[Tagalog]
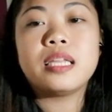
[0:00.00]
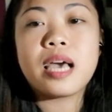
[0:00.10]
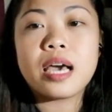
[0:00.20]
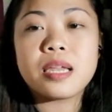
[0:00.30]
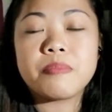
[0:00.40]

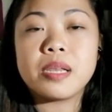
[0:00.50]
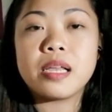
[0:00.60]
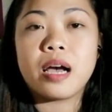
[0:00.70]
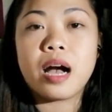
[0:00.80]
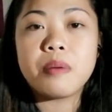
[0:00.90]
nahanap
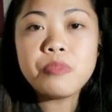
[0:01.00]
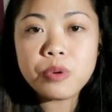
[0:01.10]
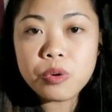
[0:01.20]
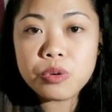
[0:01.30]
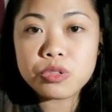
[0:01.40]
nila yung amo
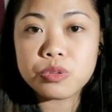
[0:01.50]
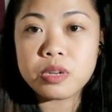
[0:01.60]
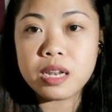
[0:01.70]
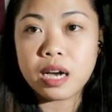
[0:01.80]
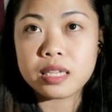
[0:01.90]
ko. Gusto
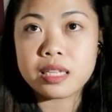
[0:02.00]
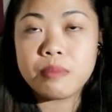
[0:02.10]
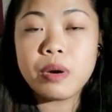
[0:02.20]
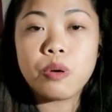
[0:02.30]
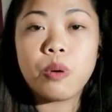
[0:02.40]
nila
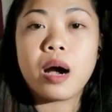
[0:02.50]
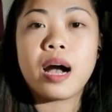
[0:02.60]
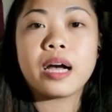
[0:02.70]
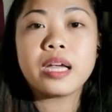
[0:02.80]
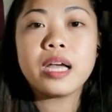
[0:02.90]
kasama ko ang
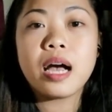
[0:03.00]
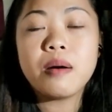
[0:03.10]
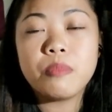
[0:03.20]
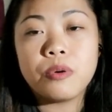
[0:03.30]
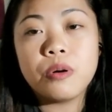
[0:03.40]
aking
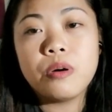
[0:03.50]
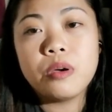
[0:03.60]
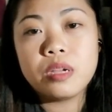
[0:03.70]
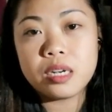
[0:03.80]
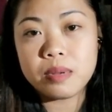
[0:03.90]
amo
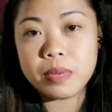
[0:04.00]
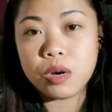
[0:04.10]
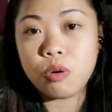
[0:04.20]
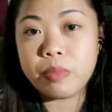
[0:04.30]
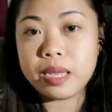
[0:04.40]
na
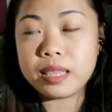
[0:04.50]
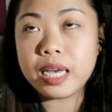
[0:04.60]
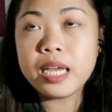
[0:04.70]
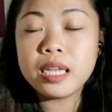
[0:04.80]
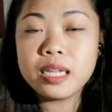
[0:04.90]
mag-open
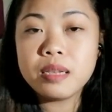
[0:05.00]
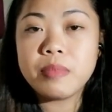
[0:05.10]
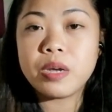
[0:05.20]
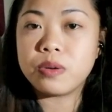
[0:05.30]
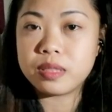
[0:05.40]
dahil
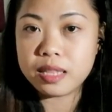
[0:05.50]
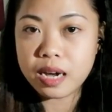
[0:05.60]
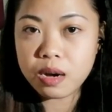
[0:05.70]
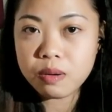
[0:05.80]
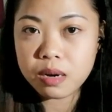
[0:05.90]
meron
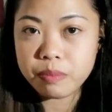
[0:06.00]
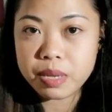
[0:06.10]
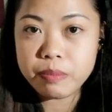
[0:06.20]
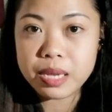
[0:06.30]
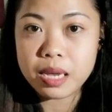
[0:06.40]
daw
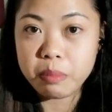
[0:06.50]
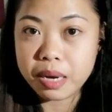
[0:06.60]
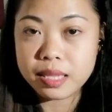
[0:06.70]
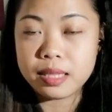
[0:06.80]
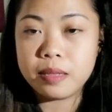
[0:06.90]

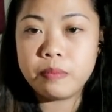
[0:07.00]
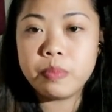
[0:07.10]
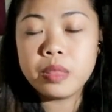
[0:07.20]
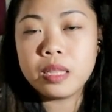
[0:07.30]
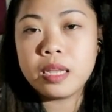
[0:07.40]
napipilapan.
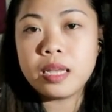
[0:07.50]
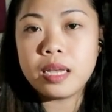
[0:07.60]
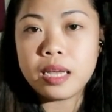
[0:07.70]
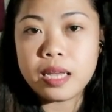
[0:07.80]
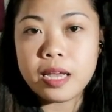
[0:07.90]

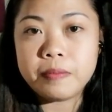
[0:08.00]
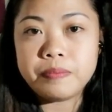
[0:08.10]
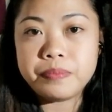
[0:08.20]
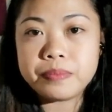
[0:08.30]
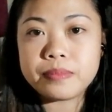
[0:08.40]

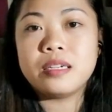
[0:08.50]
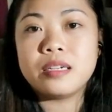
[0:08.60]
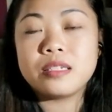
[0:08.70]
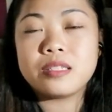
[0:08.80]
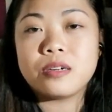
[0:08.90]
Yan.
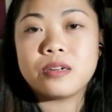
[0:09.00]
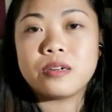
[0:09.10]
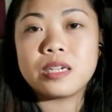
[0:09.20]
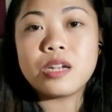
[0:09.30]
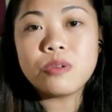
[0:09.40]

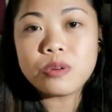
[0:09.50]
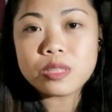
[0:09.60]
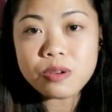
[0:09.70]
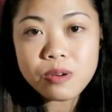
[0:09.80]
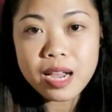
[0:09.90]
So,
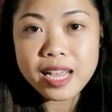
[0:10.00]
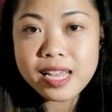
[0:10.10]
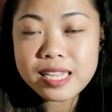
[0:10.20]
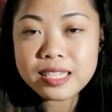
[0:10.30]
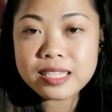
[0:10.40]
nalungkot ako
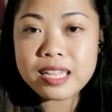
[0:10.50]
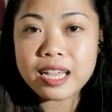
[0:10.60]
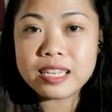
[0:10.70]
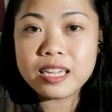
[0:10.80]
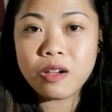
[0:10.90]
guys
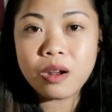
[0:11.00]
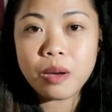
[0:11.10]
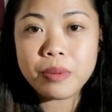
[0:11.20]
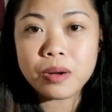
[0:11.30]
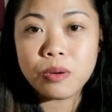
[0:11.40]
dahil hindi ako
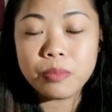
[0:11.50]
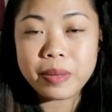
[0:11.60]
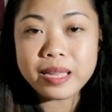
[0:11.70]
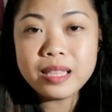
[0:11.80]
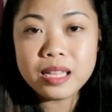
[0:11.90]

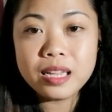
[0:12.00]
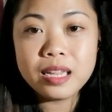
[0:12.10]
nakapag-open.